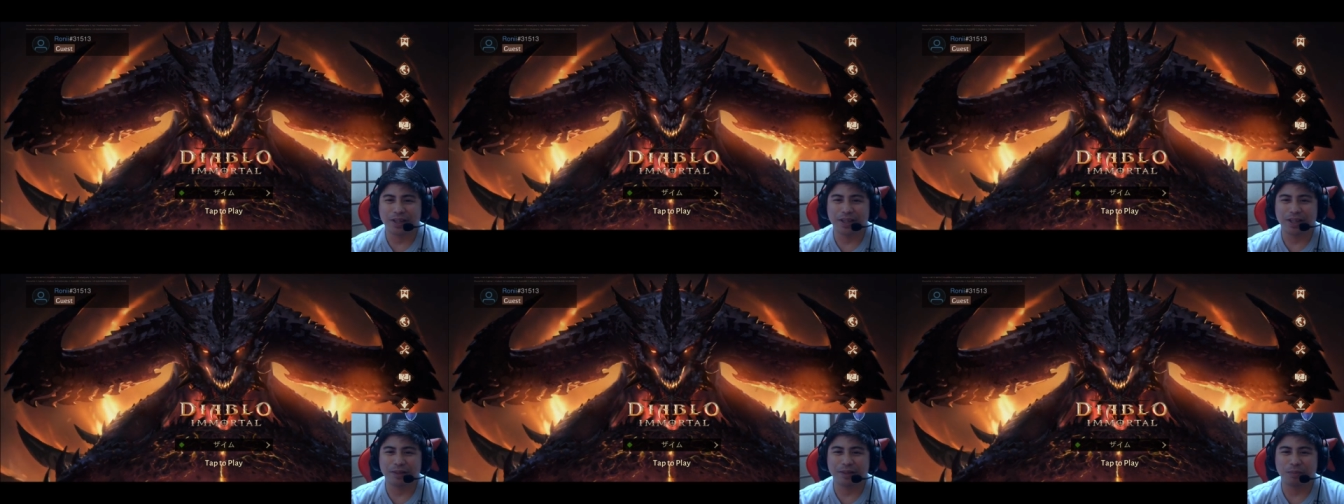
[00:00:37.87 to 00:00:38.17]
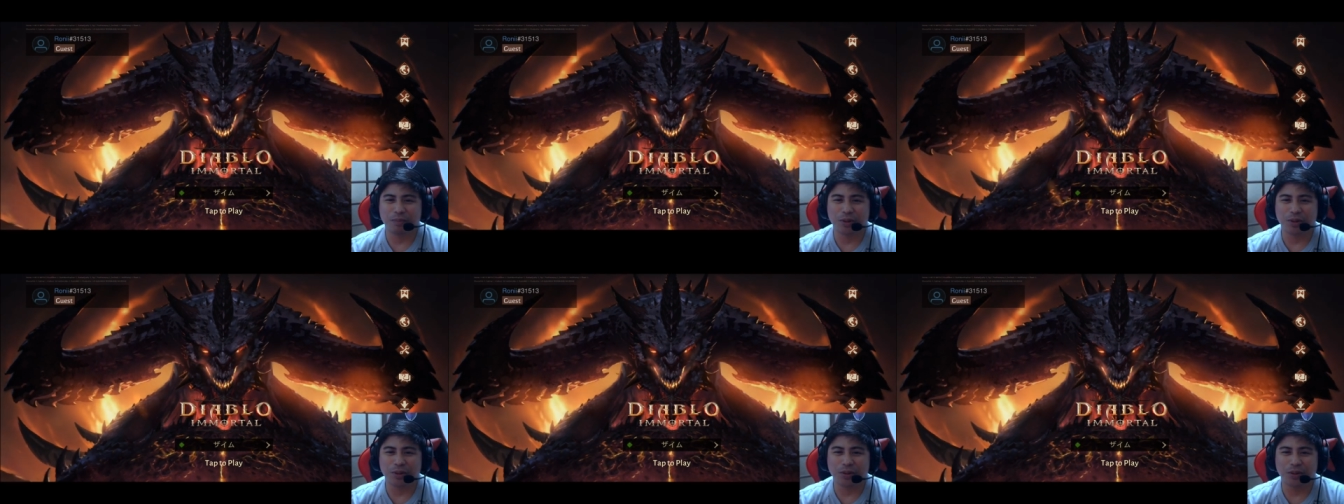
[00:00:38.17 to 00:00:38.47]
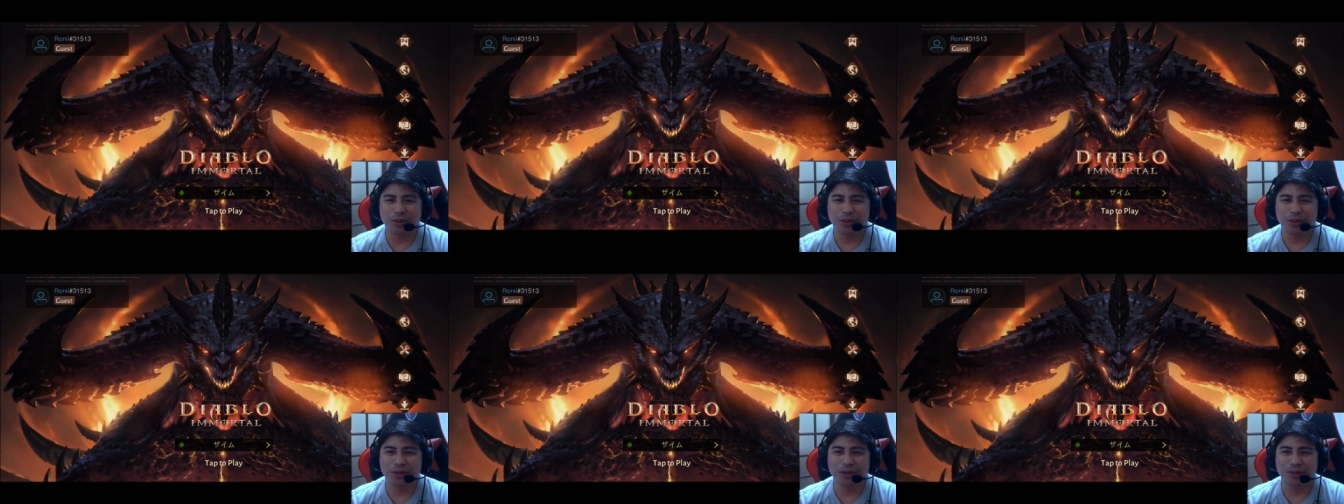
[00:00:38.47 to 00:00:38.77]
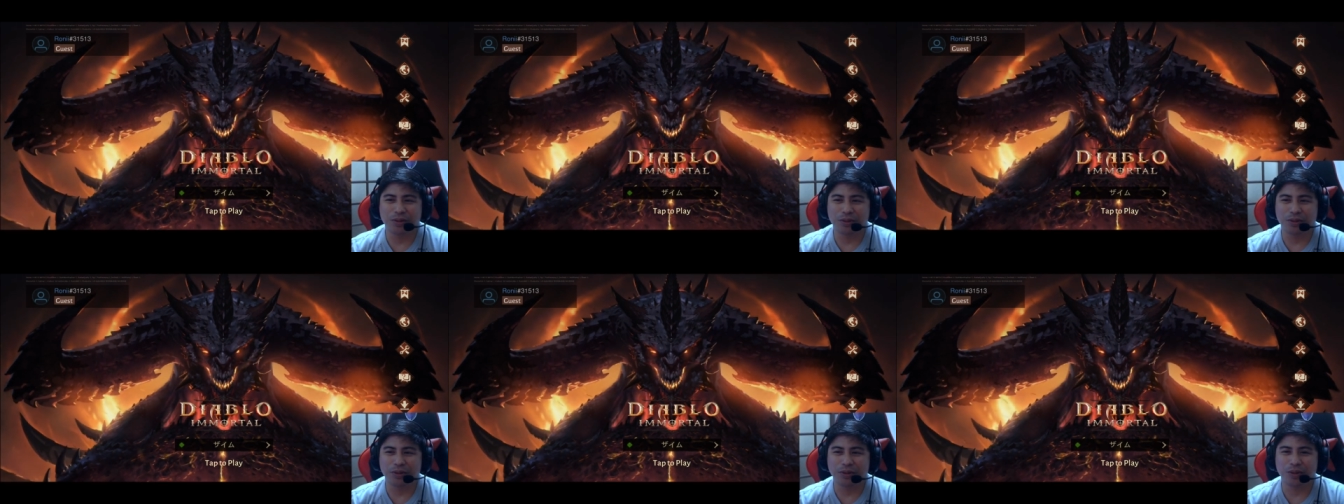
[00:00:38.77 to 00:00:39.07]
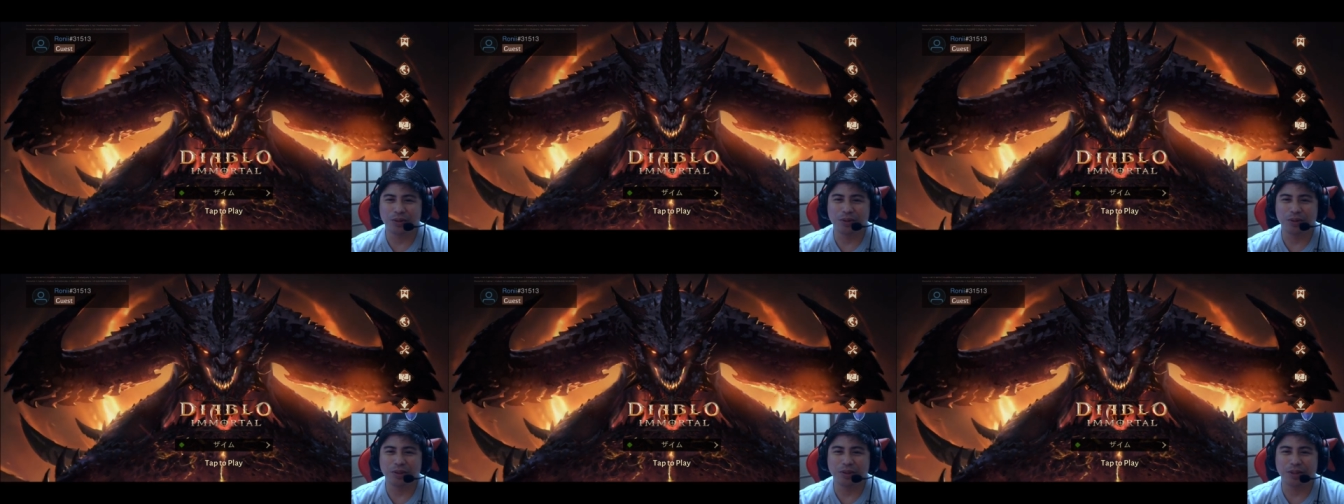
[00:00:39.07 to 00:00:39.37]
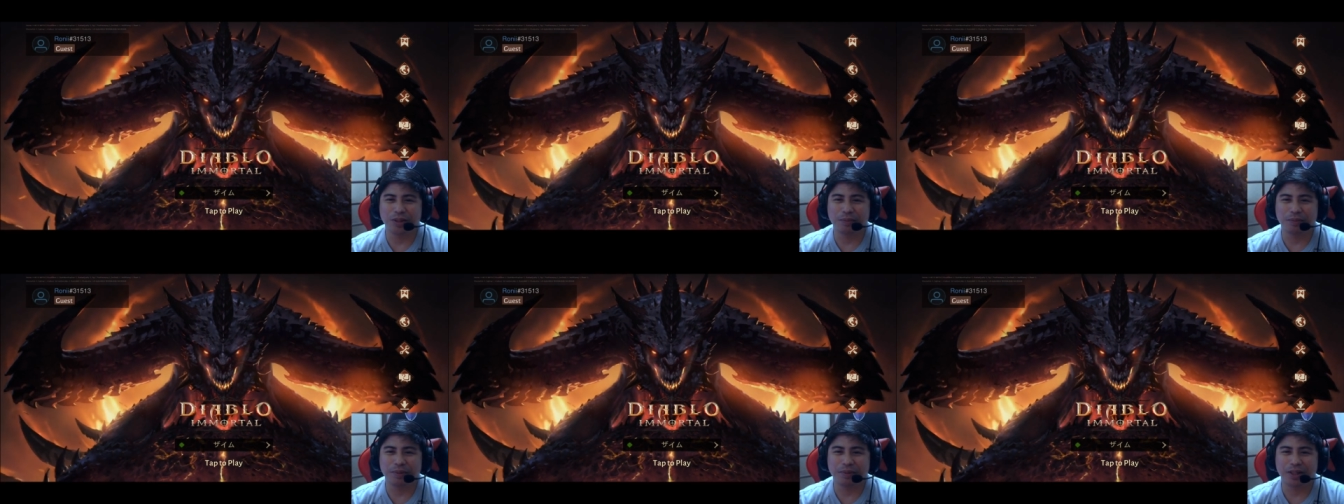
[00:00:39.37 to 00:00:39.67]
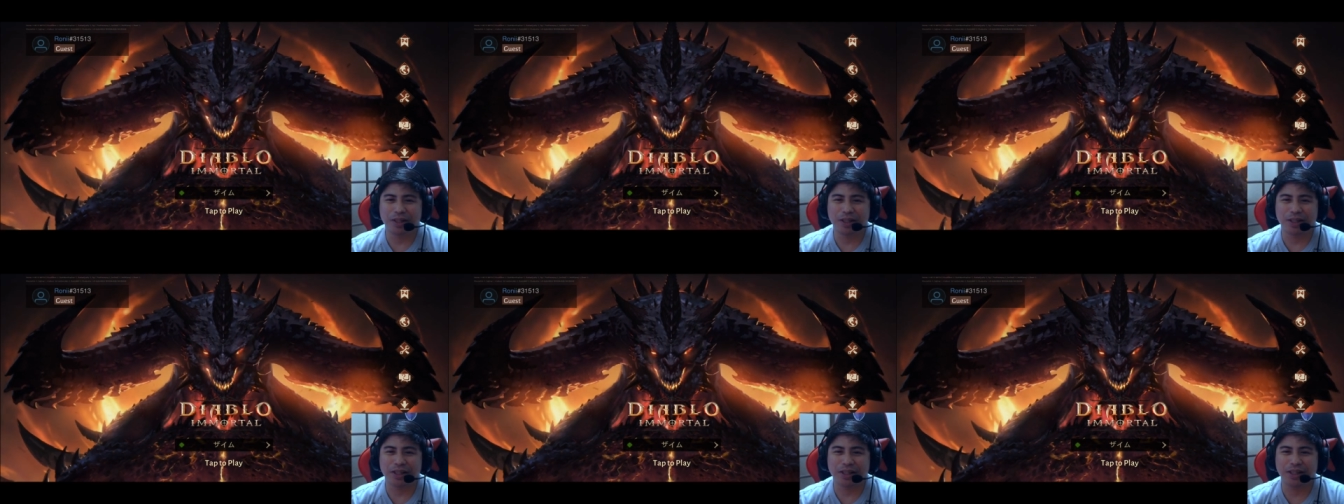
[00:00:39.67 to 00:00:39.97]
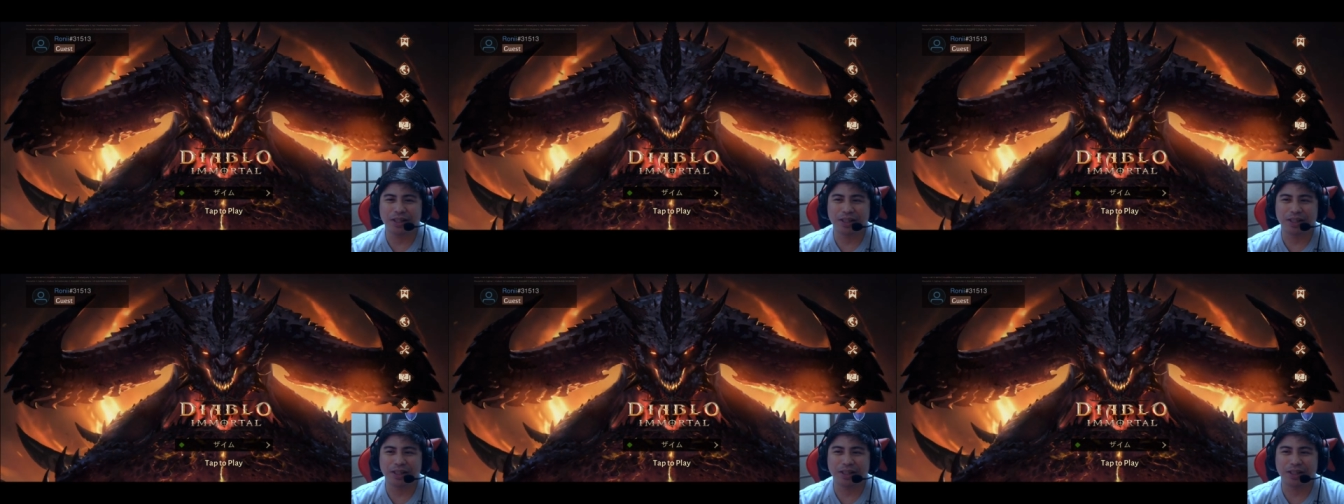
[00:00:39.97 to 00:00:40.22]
and more on nod ng mga,